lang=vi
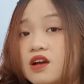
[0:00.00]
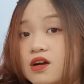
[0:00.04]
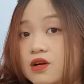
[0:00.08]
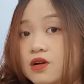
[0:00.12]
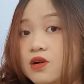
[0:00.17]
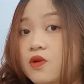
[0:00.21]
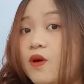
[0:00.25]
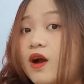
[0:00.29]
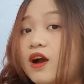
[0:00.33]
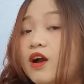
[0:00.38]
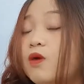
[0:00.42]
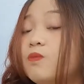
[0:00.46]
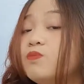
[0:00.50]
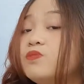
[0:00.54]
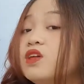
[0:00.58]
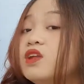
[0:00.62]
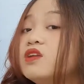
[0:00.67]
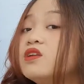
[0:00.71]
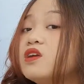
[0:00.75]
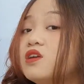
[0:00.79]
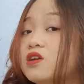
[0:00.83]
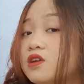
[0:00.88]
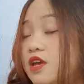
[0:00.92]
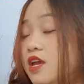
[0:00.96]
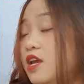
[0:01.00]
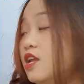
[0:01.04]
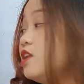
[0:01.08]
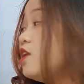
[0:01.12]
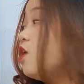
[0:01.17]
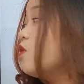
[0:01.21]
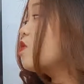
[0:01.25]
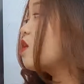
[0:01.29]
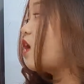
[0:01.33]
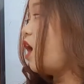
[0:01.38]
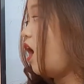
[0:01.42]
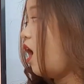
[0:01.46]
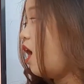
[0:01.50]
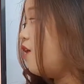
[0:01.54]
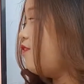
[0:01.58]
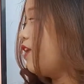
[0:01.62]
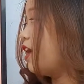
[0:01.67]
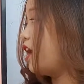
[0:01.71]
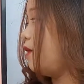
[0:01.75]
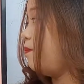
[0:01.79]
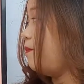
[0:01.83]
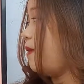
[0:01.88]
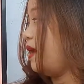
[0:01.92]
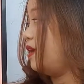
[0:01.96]
ngữ hoặc không tin cần thiết nếu có. Và
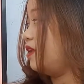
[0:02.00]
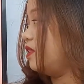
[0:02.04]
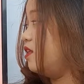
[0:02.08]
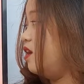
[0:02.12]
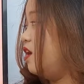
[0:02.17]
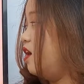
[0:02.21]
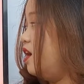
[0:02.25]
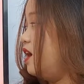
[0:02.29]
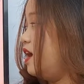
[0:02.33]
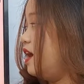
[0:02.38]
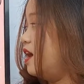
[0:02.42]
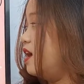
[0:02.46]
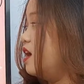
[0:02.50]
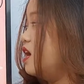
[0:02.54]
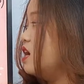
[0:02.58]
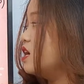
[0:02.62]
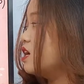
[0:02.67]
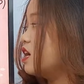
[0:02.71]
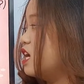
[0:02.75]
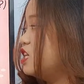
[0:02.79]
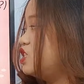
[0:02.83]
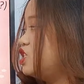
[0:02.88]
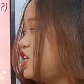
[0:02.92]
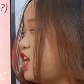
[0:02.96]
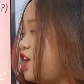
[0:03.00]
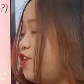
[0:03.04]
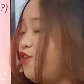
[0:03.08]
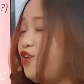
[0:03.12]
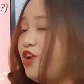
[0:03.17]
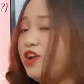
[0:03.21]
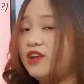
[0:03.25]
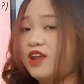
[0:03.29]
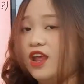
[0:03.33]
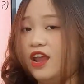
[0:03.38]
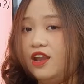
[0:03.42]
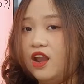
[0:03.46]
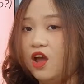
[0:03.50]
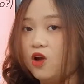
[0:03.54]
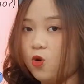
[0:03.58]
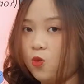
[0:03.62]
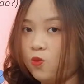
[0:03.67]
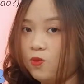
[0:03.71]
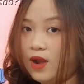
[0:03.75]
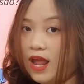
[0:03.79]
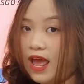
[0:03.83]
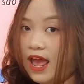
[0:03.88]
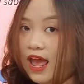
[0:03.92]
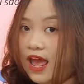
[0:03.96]
các bạn nhớ ha, cái gerund này nó
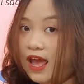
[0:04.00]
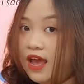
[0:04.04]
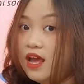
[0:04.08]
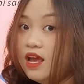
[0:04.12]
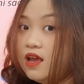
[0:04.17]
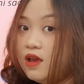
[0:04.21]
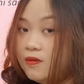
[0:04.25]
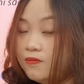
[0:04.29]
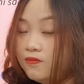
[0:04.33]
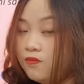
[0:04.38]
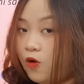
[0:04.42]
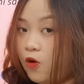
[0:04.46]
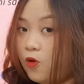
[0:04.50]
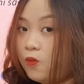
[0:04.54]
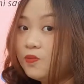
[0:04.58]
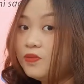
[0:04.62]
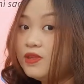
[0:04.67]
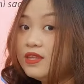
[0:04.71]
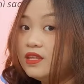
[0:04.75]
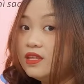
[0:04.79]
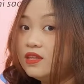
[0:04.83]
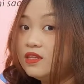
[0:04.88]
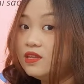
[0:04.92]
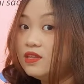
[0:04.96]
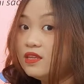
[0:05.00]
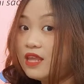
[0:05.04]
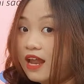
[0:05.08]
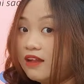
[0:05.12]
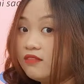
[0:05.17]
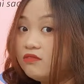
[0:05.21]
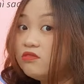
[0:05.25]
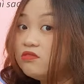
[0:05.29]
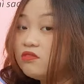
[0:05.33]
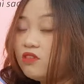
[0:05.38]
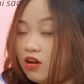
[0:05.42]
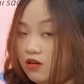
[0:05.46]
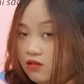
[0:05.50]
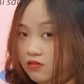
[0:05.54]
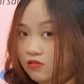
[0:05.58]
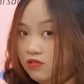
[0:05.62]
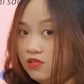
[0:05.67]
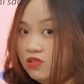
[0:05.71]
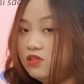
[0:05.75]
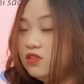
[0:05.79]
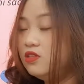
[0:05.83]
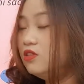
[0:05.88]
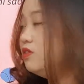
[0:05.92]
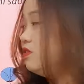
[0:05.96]
cũng là một danh từ,
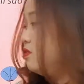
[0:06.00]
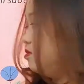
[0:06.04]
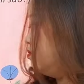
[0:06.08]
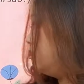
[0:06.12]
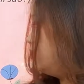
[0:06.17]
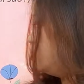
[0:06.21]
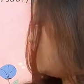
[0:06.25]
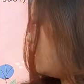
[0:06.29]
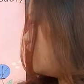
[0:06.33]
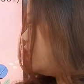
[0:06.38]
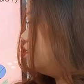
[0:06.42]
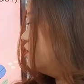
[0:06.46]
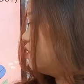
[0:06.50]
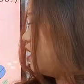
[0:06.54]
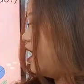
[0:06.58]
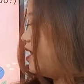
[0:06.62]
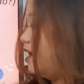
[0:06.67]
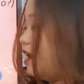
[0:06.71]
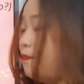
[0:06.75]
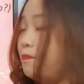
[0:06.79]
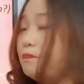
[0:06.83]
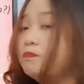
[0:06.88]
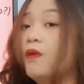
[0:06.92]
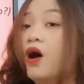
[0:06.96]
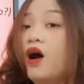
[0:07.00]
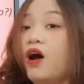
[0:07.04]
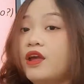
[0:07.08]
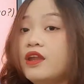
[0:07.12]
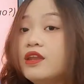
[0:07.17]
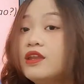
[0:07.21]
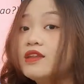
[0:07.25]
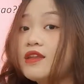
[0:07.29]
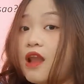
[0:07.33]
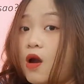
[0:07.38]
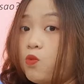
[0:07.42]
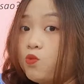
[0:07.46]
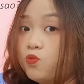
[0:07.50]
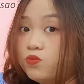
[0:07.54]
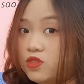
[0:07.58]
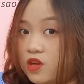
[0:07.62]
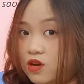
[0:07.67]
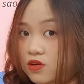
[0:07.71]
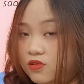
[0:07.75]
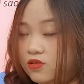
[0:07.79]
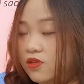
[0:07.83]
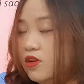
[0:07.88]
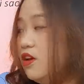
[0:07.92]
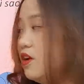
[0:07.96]
nó được thành lập bởi động
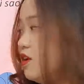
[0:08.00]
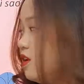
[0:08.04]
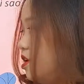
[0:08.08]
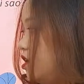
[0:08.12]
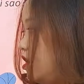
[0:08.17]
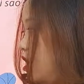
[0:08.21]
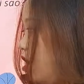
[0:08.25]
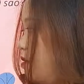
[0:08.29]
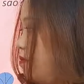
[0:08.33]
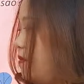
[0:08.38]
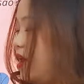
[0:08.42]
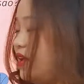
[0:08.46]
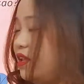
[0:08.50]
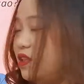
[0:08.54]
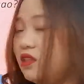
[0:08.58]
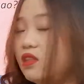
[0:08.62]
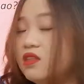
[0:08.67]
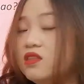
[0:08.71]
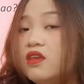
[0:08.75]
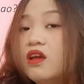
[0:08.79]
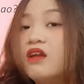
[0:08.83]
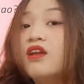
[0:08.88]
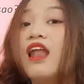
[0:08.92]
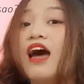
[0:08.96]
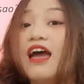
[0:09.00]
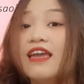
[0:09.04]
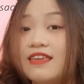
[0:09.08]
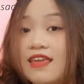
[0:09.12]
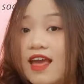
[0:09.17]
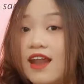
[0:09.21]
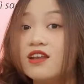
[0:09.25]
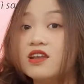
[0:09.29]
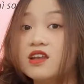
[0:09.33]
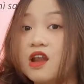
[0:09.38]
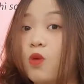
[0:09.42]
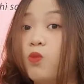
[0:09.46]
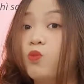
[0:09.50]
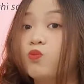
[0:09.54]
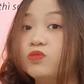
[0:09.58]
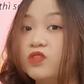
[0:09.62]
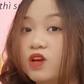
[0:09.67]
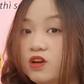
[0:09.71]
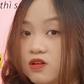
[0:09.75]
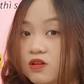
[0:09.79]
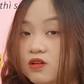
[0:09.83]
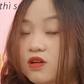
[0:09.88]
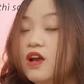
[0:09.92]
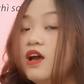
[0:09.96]
từ, nó mang tính chất là danh động
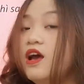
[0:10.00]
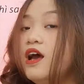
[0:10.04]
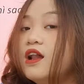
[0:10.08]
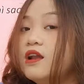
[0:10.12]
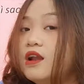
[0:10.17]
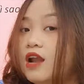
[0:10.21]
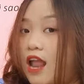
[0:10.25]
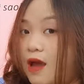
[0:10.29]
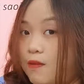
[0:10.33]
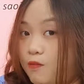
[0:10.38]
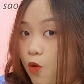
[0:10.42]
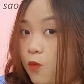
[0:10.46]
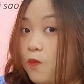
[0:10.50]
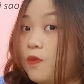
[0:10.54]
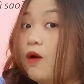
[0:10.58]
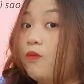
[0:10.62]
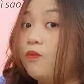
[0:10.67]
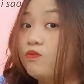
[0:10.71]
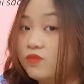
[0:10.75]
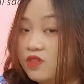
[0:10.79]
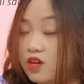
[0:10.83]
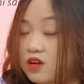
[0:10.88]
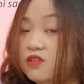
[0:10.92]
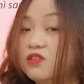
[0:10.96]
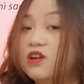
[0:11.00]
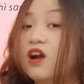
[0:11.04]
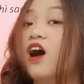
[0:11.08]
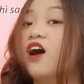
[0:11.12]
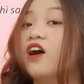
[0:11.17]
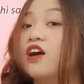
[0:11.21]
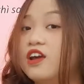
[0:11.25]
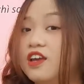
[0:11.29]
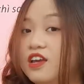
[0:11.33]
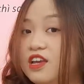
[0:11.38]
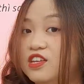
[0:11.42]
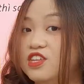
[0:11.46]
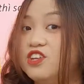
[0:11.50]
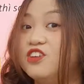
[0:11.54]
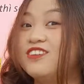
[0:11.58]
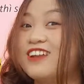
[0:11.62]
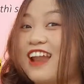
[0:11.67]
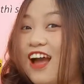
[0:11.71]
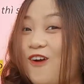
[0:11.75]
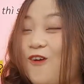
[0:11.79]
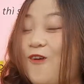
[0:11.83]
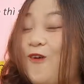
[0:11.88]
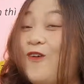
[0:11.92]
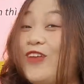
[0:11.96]
từ, là một động từ thực hiện chức
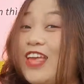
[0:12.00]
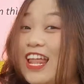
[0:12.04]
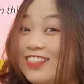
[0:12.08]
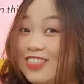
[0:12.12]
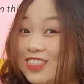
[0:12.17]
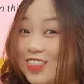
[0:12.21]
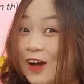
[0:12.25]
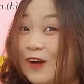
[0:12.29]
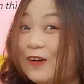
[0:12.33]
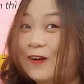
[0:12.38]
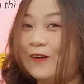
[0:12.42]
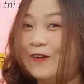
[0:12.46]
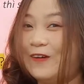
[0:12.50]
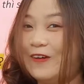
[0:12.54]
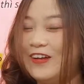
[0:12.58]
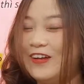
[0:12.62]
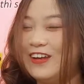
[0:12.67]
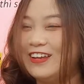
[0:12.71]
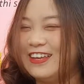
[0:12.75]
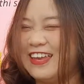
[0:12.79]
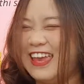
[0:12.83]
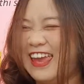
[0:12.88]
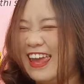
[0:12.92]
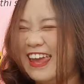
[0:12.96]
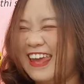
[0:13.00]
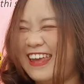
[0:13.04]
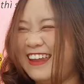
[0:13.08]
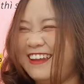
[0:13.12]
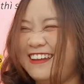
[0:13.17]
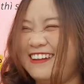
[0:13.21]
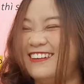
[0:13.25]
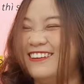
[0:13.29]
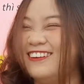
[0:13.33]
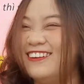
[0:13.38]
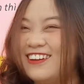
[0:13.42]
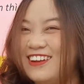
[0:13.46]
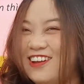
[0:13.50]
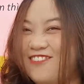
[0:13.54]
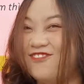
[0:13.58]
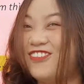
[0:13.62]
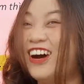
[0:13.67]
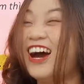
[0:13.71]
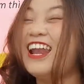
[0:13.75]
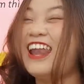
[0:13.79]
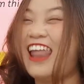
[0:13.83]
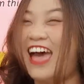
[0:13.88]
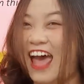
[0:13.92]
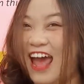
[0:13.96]
năng của danh từ. Nghe rất là
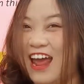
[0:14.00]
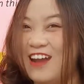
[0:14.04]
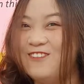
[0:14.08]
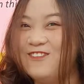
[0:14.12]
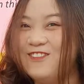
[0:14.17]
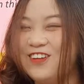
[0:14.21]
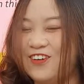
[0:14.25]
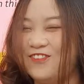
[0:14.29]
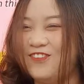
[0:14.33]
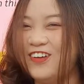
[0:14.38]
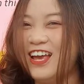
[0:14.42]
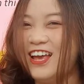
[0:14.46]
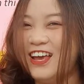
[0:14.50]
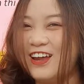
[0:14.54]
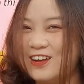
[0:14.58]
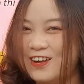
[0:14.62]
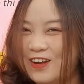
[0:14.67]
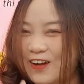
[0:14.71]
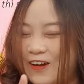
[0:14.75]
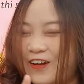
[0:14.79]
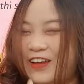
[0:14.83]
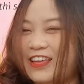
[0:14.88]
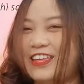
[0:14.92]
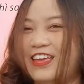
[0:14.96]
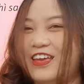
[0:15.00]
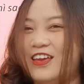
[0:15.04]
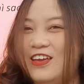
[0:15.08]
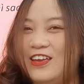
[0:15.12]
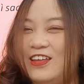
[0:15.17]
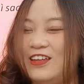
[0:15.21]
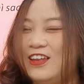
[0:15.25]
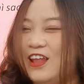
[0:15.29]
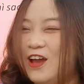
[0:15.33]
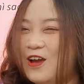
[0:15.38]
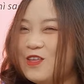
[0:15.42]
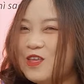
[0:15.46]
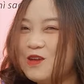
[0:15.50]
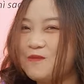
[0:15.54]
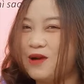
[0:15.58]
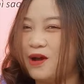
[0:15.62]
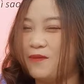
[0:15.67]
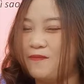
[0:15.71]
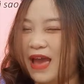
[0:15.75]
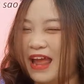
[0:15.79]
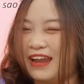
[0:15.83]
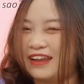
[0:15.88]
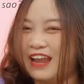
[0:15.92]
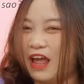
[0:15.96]
mới lạ đúng không? Rồi vậy thì nếu như mà
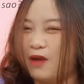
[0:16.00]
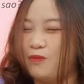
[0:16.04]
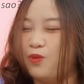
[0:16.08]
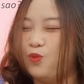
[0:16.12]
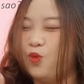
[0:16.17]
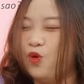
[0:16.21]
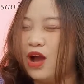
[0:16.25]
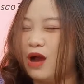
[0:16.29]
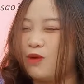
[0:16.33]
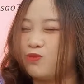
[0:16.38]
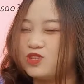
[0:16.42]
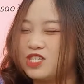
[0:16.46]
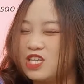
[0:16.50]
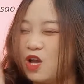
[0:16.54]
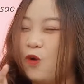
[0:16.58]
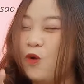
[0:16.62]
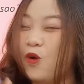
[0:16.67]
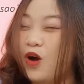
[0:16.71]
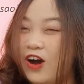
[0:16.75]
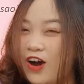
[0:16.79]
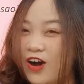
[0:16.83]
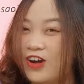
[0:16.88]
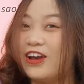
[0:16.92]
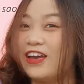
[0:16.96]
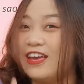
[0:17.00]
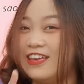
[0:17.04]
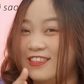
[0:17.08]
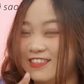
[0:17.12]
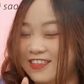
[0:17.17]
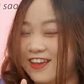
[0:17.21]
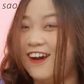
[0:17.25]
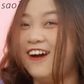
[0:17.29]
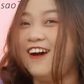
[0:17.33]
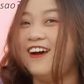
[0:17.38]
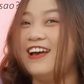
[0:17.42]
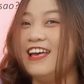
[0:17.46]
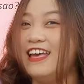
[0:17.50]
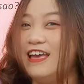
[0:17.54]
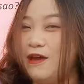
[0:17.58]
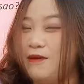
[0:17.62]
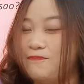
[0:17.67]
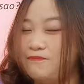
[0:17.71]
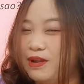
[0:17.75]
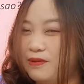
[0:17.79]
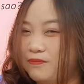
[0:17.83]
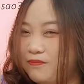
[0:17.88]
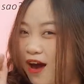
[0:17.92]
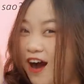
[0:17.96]
bạn nào mà muốn học sâu hơn thì nhớ
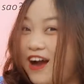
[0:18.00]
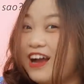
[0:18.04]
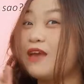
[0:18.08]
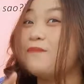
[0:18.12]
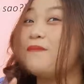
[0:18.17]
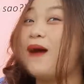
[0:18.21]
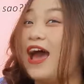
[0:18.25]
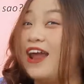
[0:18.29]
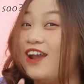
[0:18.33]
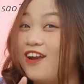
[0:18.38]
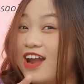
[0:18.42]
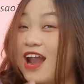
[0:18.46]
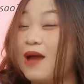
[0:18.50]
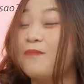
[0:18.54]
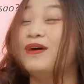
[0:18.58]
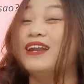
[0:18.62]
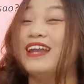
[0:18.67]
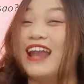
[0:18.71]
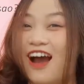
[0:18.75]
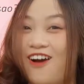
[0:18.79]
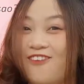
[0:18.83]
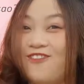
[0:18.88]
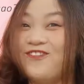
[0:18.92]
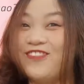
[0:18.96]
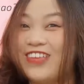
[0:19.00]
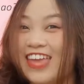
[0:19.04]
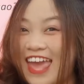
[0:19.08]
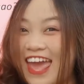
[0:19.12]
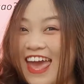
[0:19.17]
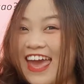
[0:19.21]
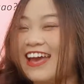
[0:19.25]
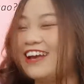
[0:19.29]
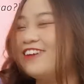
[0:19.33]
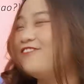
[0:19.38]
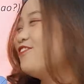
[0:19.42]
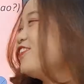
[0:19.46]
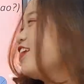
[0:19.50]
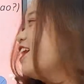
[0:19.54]
mình mở cái bài đó ra mình học nha.